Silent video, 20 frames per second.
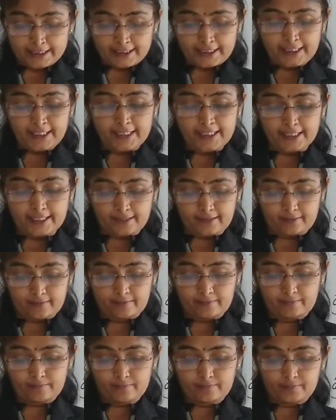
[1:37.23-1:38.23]
तीर
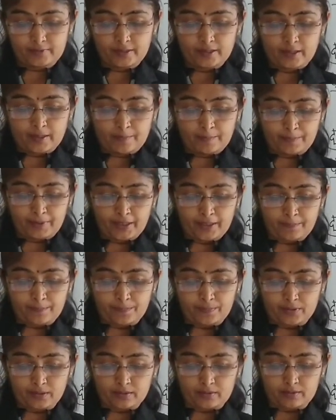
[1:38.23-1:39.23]
फिर
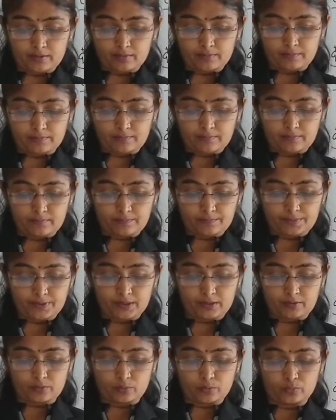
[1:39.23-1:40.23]
फ फ
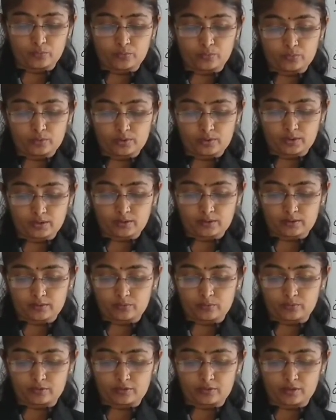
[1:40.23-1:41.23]
उ ल
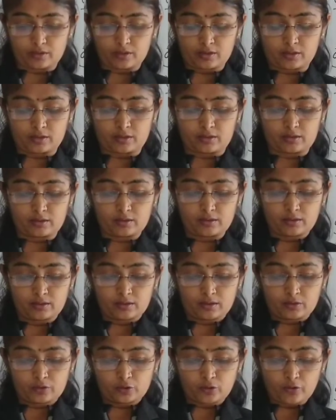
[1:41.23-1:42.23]
उ ल
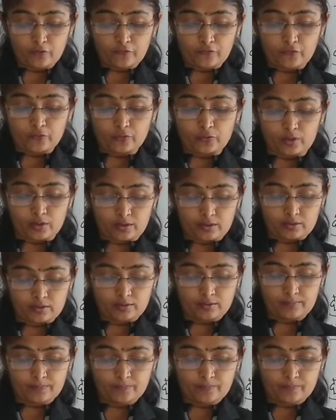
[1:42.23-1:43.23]
तो फूल
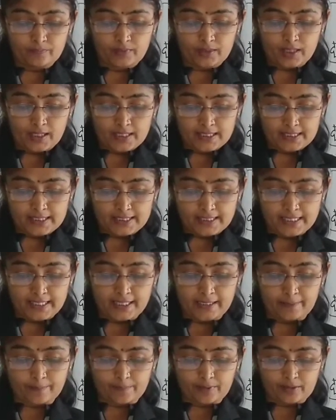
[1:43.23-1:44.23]

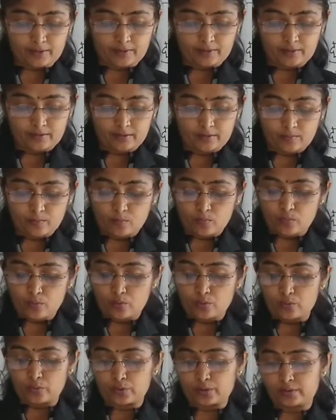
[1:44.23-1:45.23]
सेब
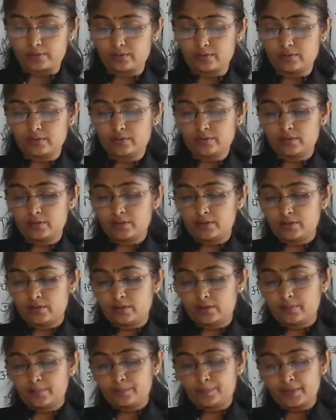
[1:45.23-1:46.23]
मोर
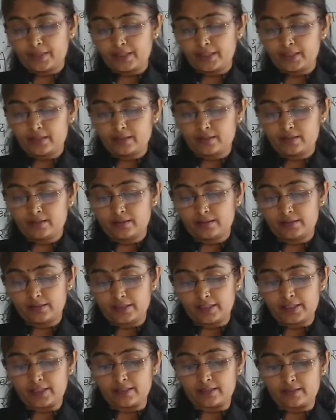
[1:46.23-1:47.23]
फिर
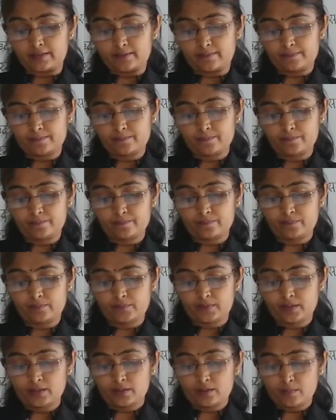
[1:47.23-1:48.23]
दिन
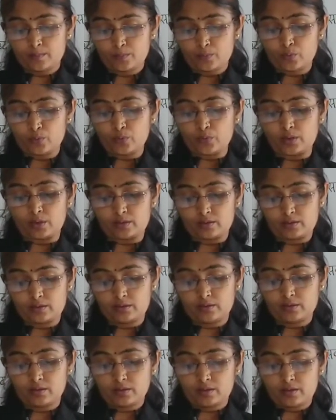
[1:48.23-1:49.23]
पुल
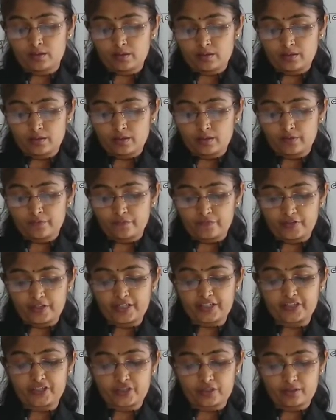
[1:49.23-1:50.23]

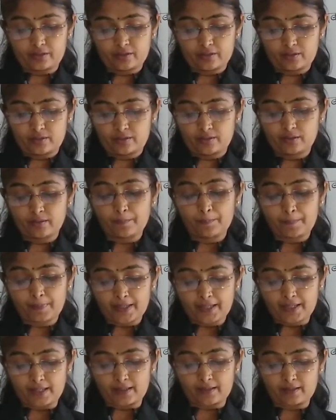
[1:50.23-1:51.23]
वृक्ष
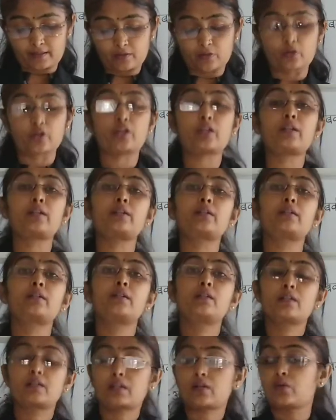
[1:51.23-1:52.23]
पैर और
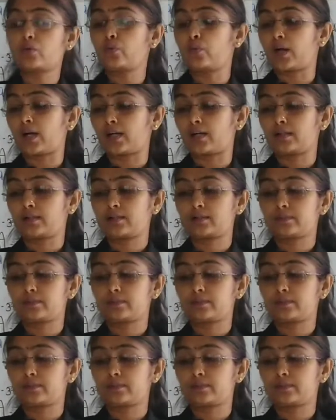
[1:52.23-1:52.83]
कौवा